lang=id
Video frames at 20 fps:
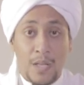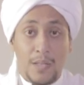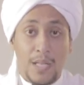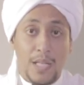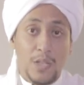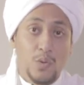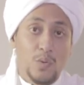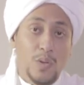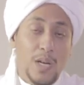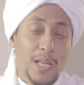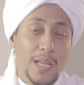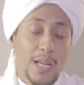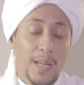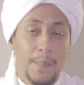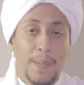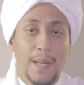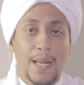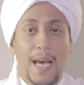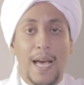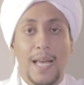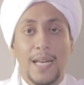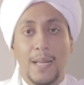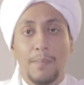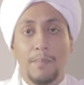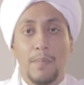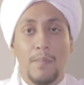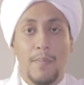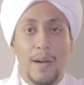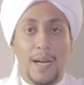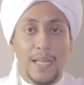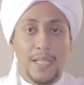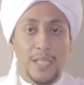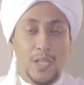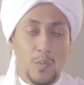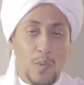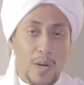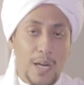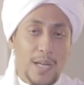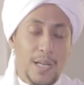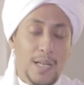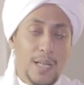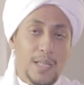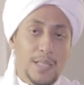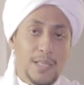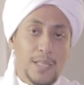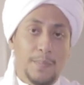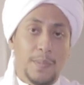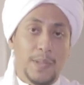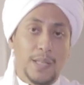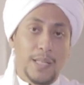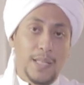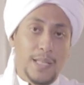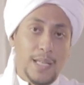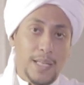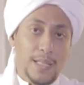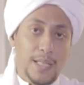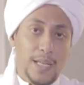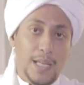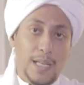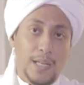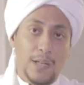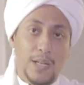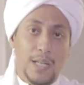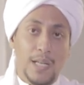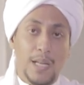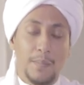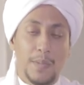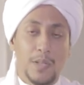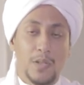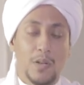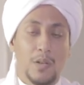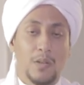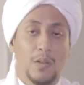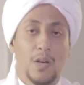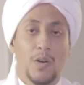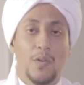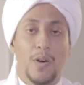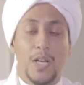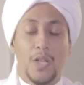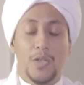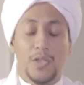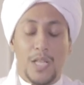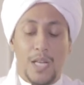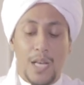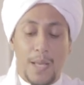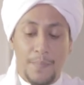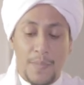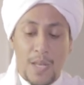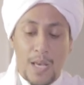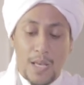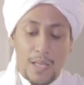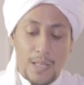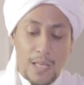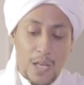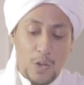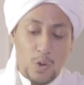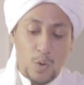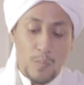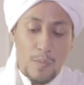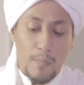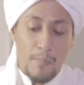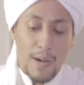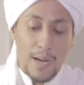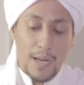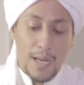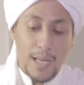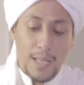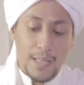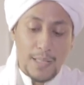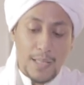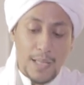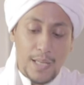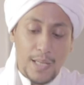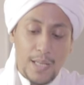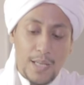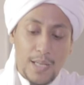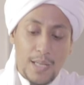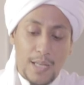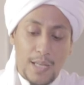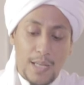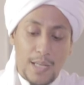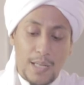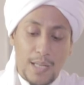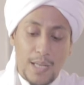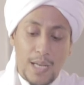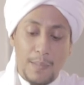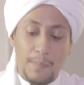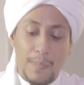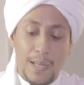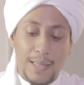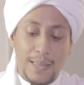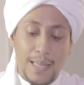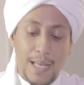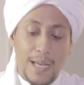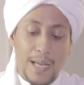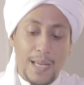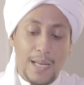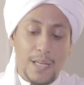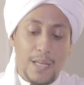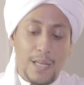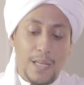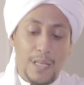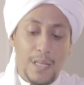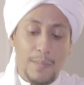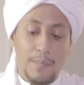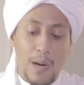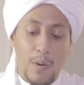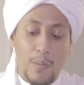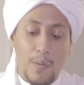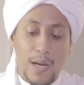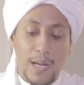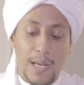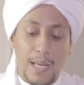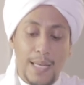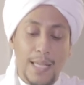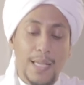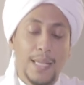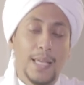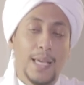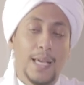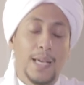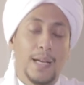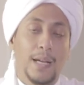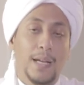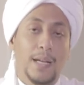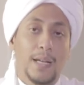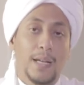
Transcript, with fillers: dan juga daripada adab memakai siwak seperti diajarkan oleh Nabi Shallallahu Alaihi Wasallam yaitu memakainya eh, dengan meletakkan di bawah kelingking